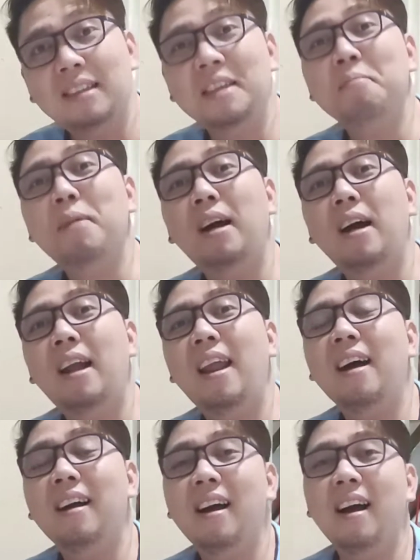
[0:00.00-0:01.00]
ang ating mga
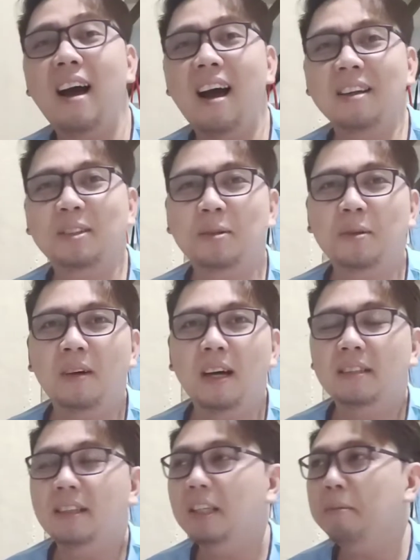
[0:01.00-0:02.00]
alagang aso.
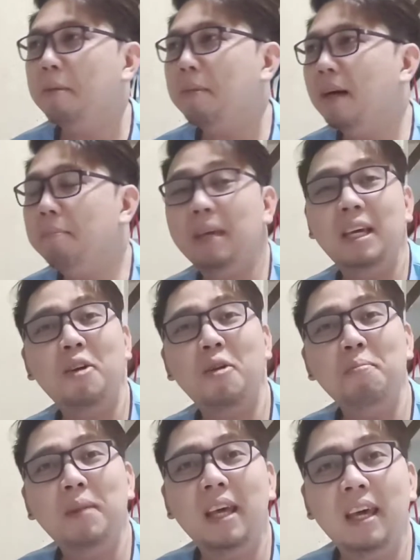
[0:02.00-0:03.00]
Andiyan na may mga
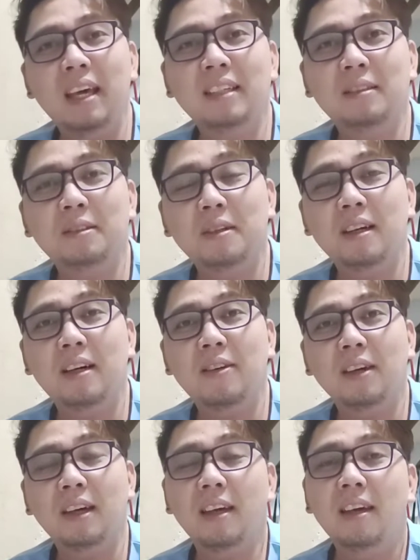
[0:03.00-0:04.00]
B-complex, uh, ah,
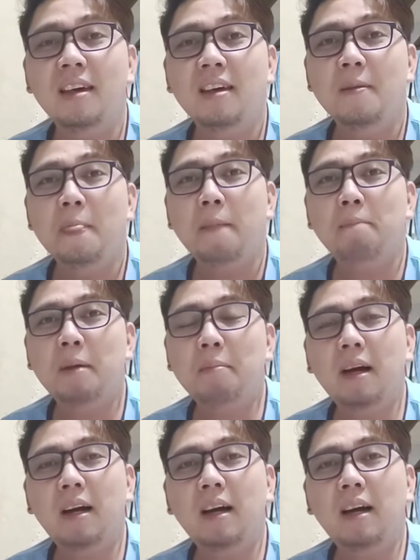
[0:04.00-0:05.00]
okay? May
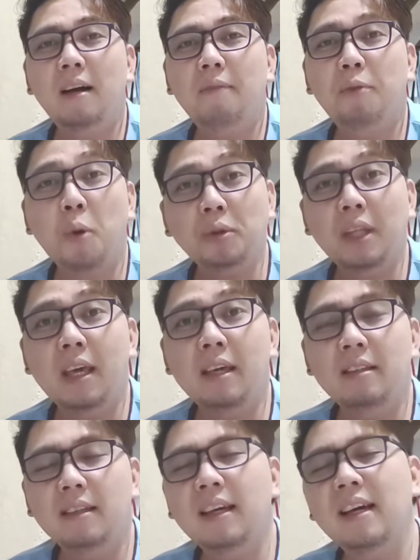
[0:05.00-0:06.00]
mga
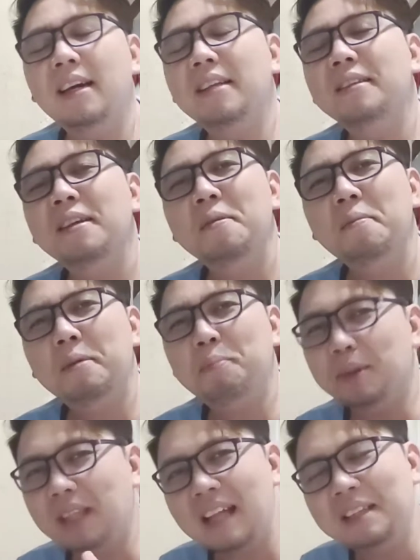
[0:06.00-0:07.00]
protein, ayan.
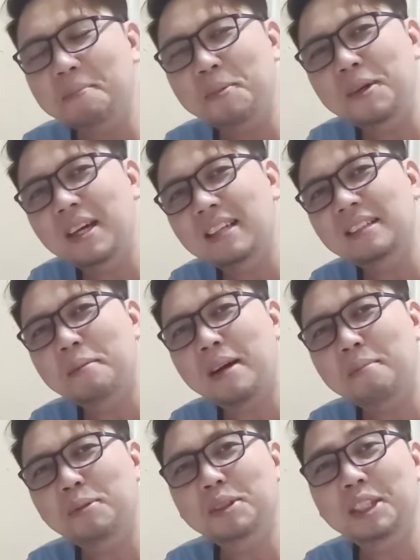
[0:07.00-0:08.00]
Importante po yan sa
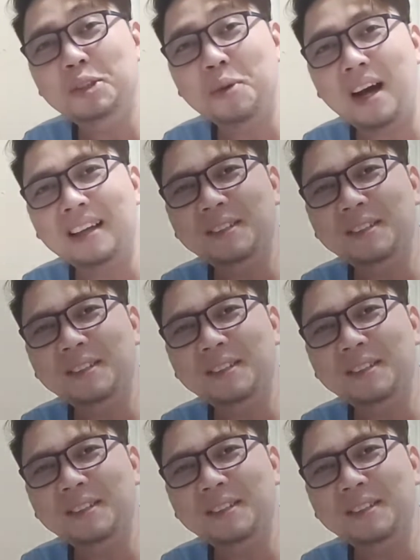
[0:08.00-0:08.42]
mga buntis yung